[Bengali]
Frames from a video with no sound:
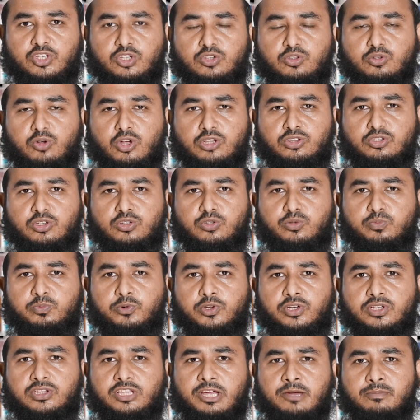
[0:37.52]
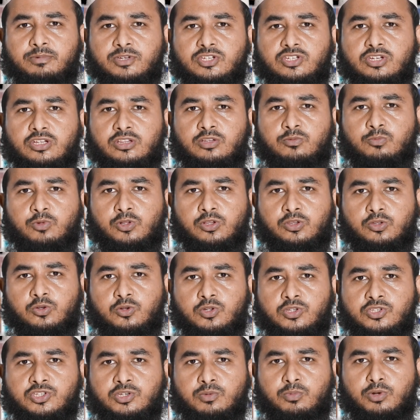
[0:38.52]
কিন্তু অত্যন্ত পরিতাপের সাথে
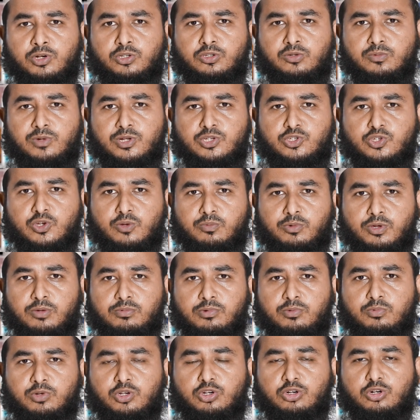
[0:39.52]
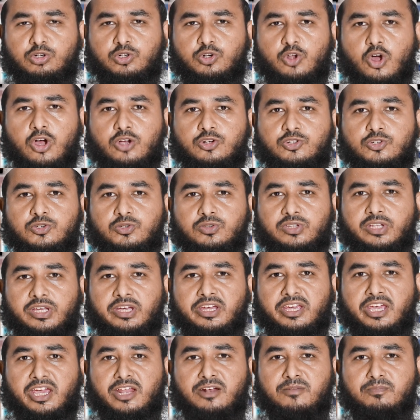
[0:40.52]
বলতে হচ্ছে বর্তমান সময়ে বিভিন্ন টক
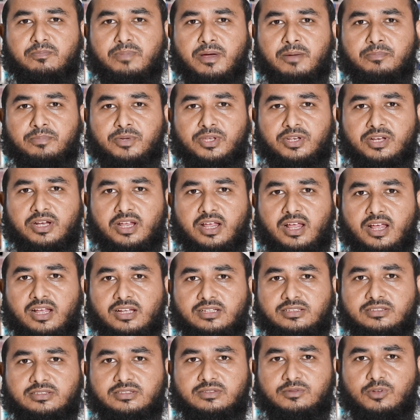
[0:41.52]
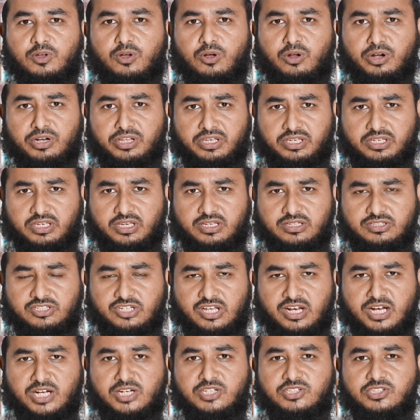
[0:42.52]
শুতে জ্ঞান পাপীরা অনেকে
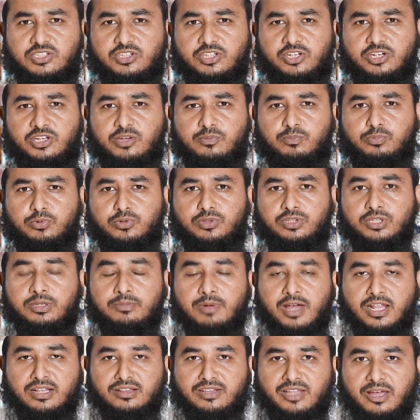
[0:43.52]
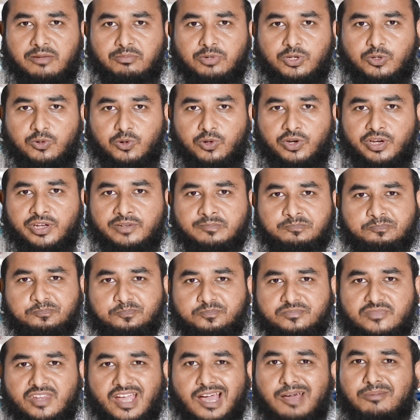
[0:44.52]
যারা নিজেদেরকে বুদ্ধিমান দাবি করে
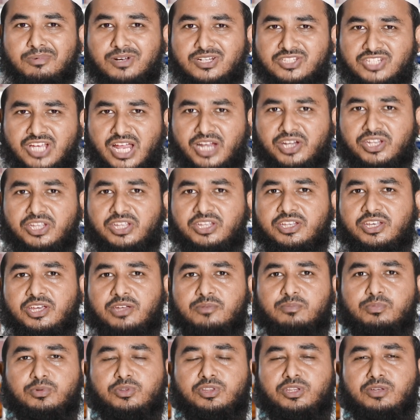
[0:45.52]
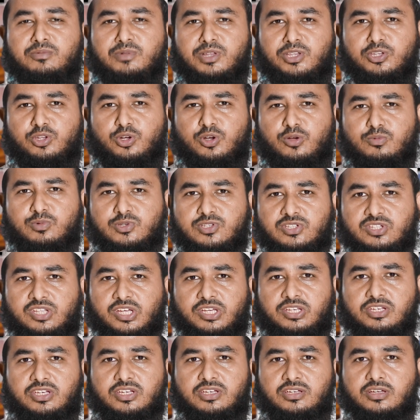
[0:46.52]
আমরা জানি এই বুদ্ধিমানদের
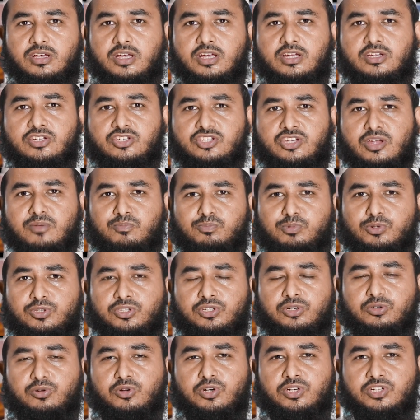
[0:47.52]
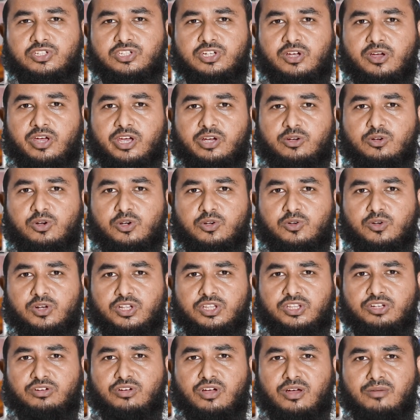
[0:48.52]
অবস্থা কি সাম্প্রতিক ঘটে যাওয়া এক
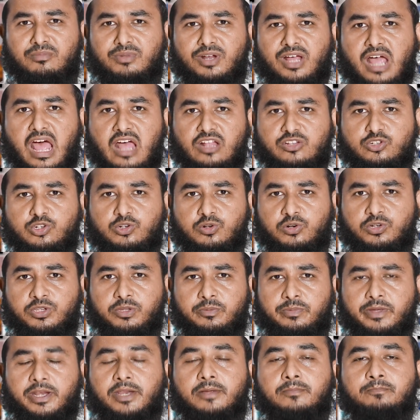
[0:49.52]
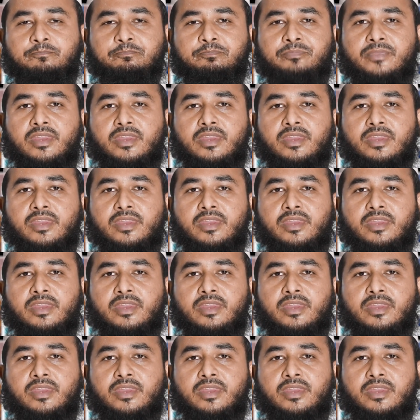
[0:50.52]
ঘটনা থেকেও আমরা আজ করতে পারি